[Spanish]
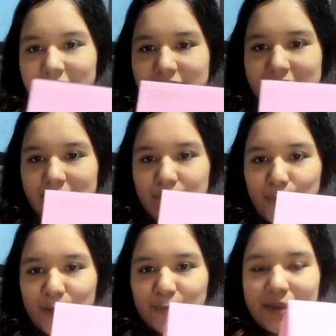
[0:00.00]
dicen
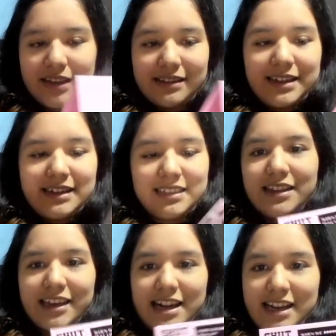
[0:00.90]
Born Pink atrás
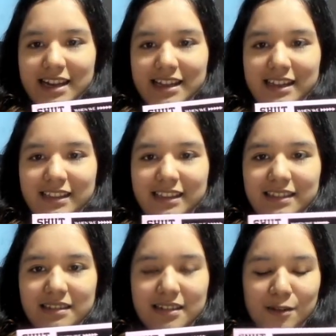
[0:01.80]
y acá adelante
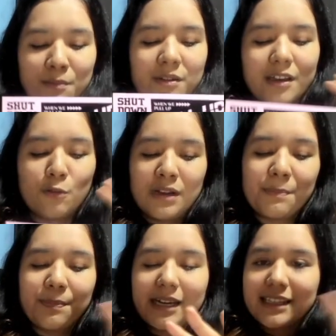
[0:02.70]
tienen como que
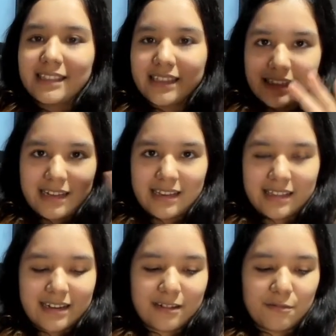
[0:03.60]
una parte de la
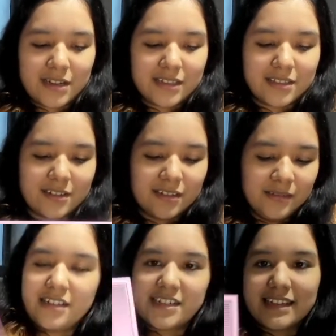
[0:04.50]
letra de alguna
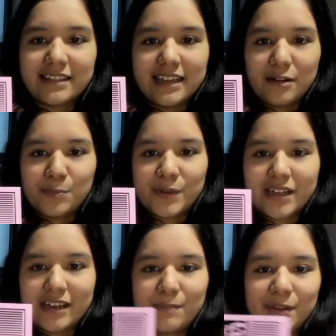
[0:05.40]
canción. Shutdown, por
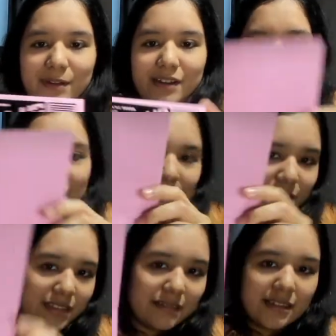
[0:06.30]
ejemplo.
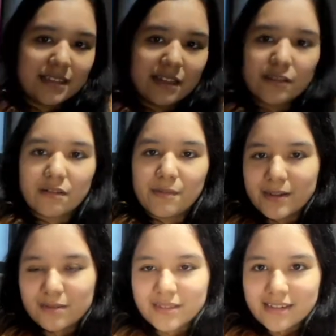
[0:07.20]
Adentro está vacío, es como
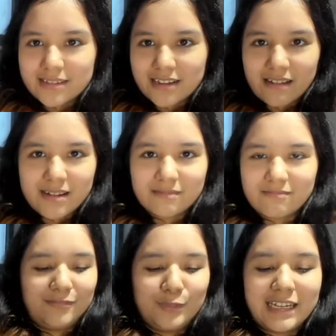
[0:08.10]
para que ustedes escriban
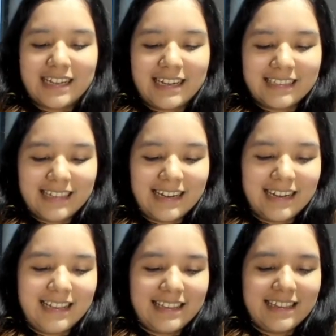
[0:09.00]
una carta a
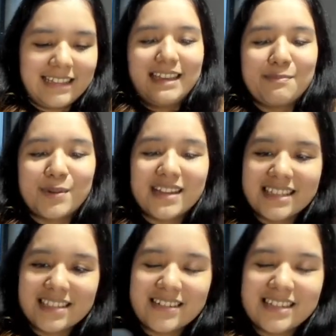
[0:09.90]
alguien y por
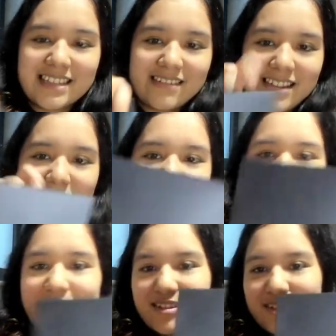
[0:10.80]
eso es que viene con
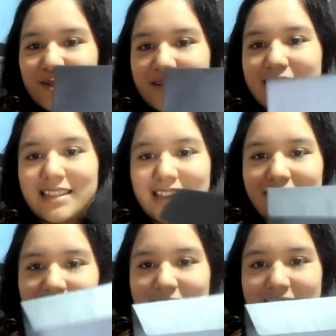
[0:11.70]
estos sobres
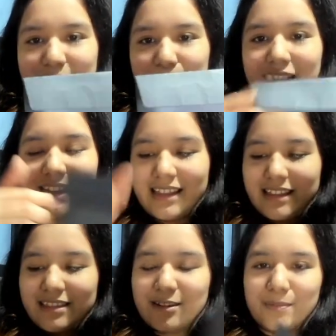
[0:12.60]
negros para que
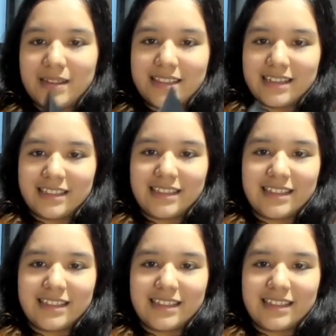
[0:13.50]
adentro metan